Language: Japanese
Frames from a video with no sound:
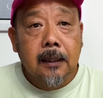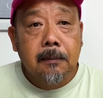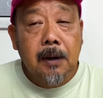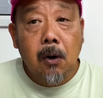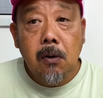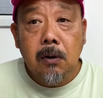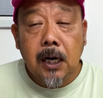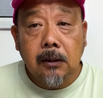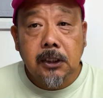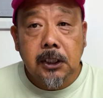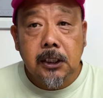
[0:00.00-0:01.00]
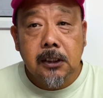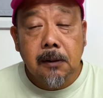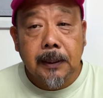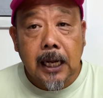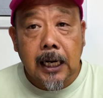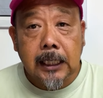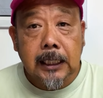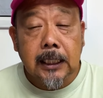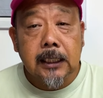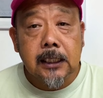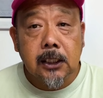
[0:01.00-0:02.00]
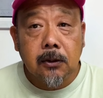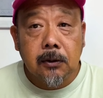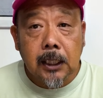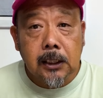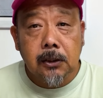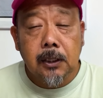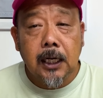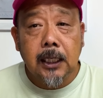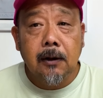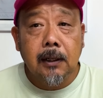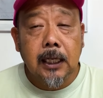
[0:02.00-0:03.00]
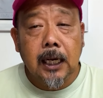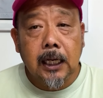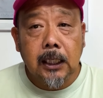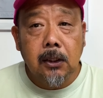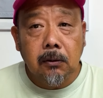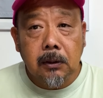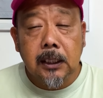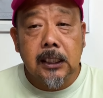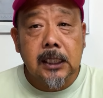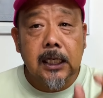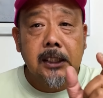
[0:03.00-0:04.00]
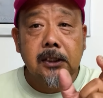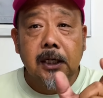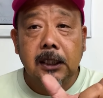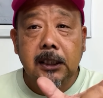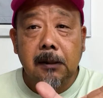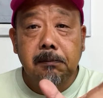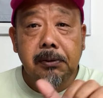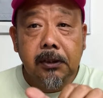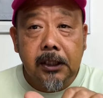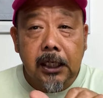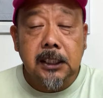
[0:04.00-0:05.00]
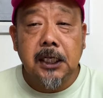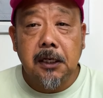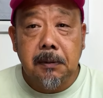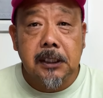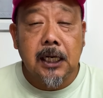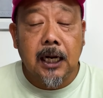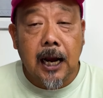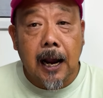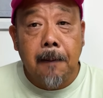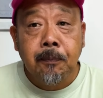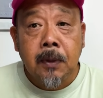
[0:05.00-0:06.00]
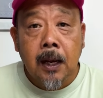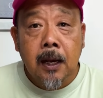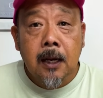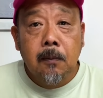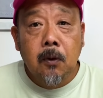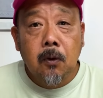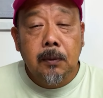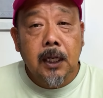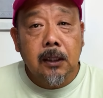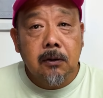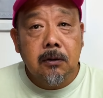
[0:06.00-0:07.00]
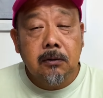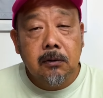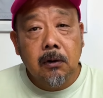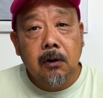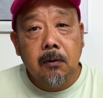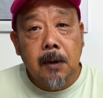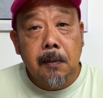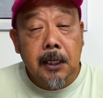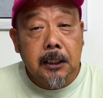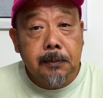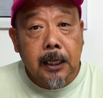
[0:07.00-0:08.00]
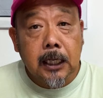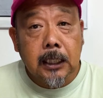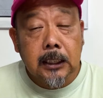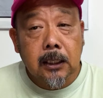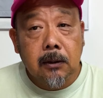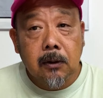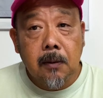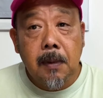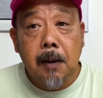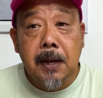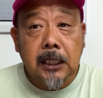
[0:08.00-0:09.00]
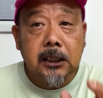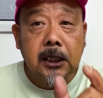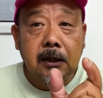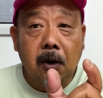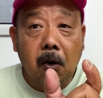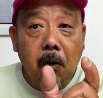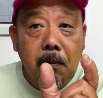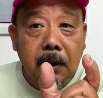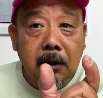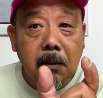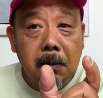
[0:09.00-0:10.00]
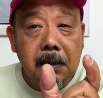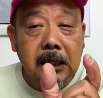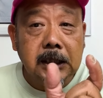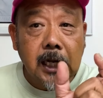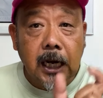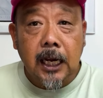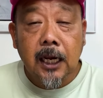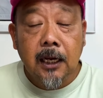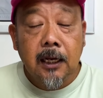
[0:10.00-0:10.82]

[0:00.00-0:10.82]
まあ、本格シーズンはまた秋なんですけど、夏の間はね、いろんなサイズのアジが分散していますから、もう港行くと豆アジばっかりで、これ、豆アジっていうのはほんまの豆アジね。